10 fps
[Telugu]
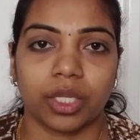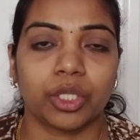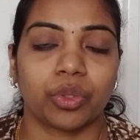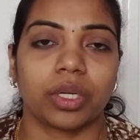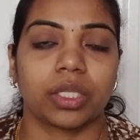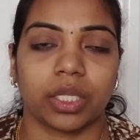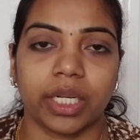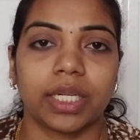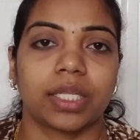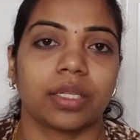స్టూడెంట్స్
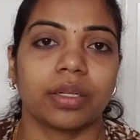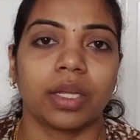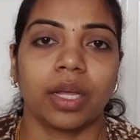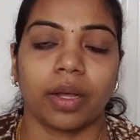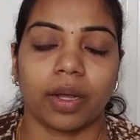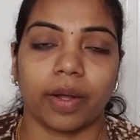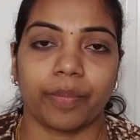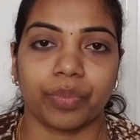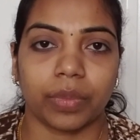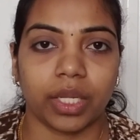కిడ్స్
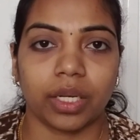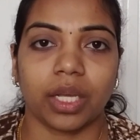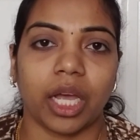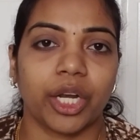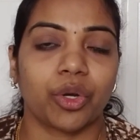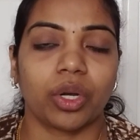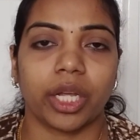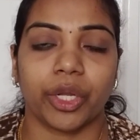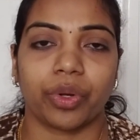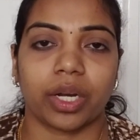దీనికి ఎన్రోల్
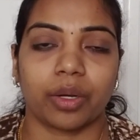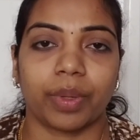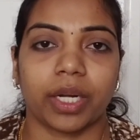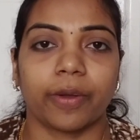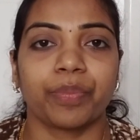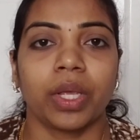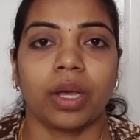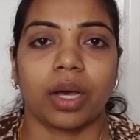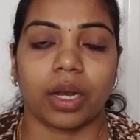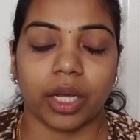అయ్యి ఉన్నారనమాట
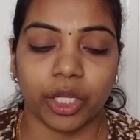అలాగే